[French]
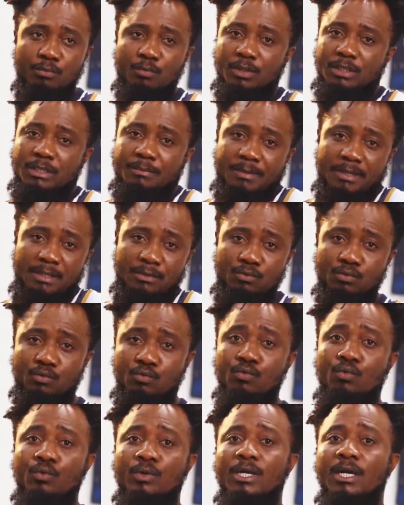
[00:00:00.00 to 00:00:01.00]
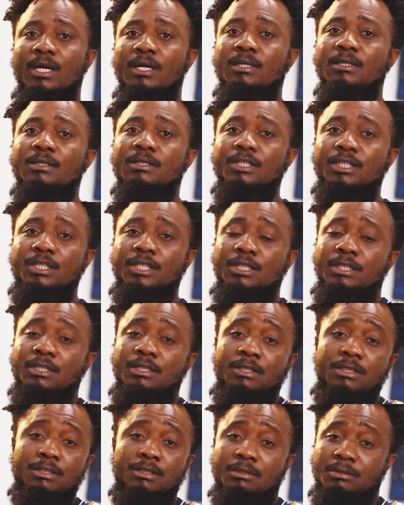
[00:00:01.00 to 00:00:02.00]
Moi, ce n'est pas du tout le cas.
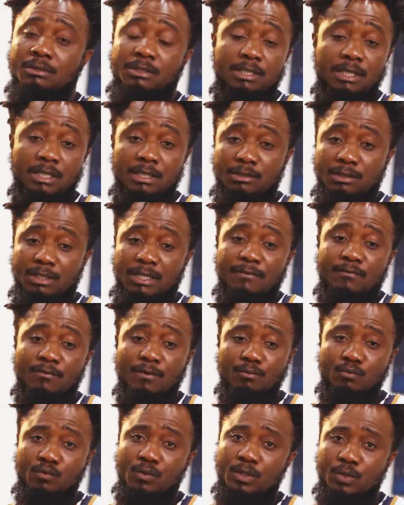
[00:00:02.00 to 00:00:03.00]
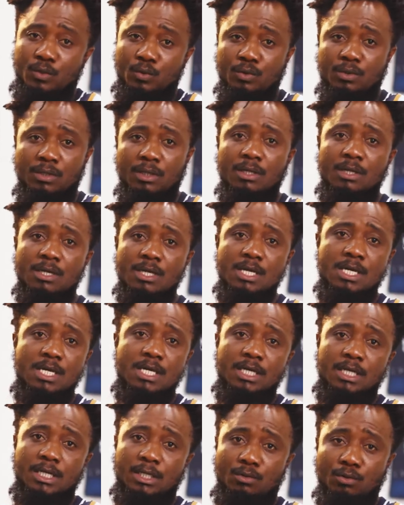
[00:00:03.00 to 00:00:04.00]
J'étais un élève comme tous les autres.
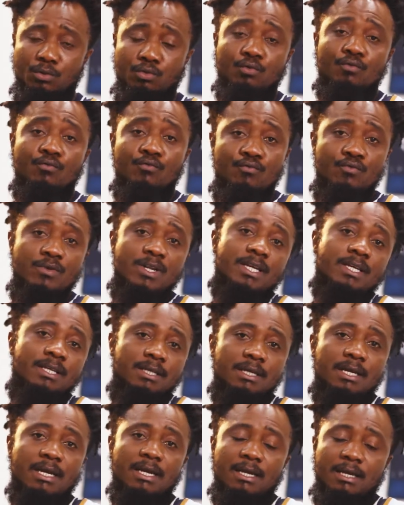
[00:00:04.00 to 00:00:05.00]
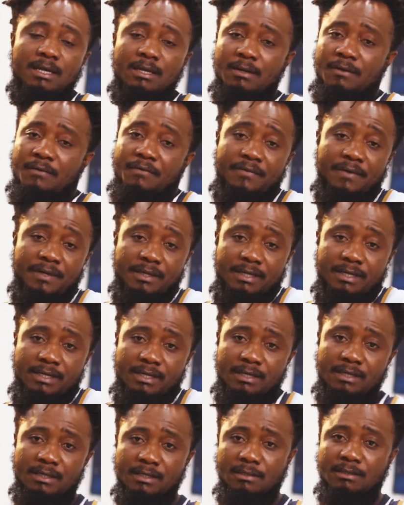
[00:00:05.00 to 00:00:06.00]
Et donc, je voulais euh, faire
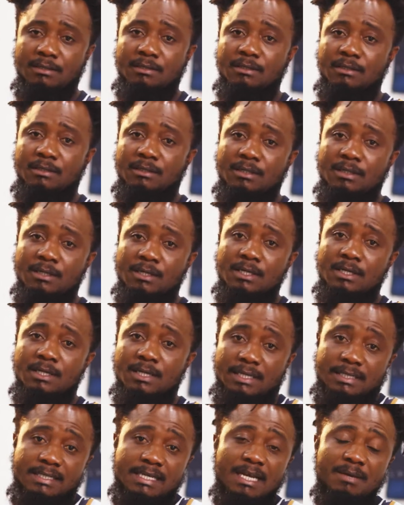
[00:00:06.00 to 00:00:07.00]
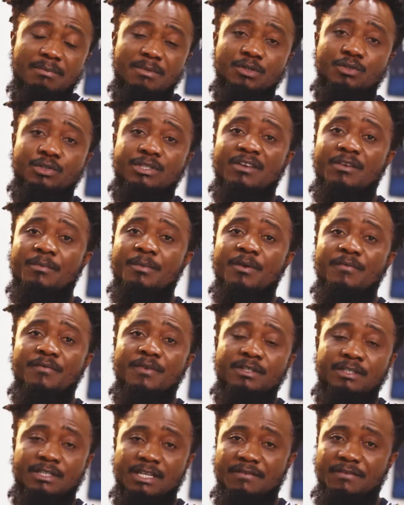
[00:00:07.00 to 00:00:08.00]
les, les, arts, mais je ne savais pas en
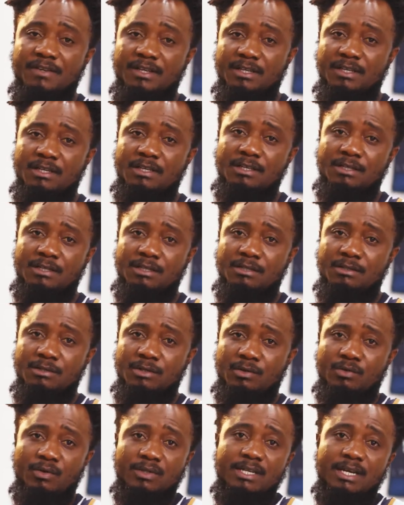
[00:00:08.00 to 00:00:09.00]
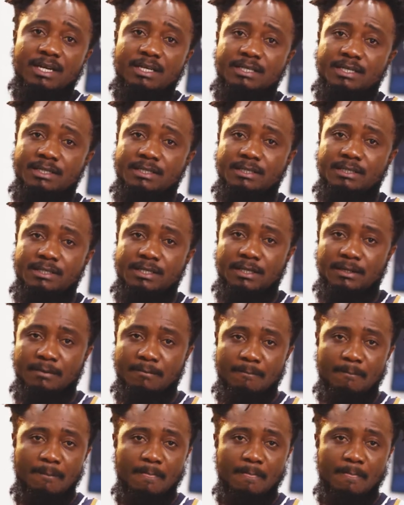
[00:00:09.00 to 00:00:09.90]
fait qu'il y avait une école d'art qui existait.